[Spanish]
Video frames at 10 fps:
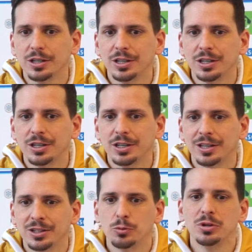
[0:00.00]
y
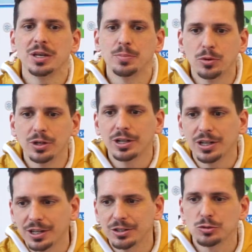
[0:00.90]
ante un equipo en el
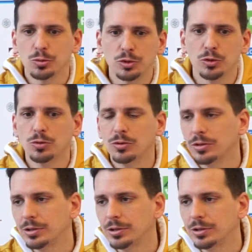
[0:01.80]
que, sobre todo,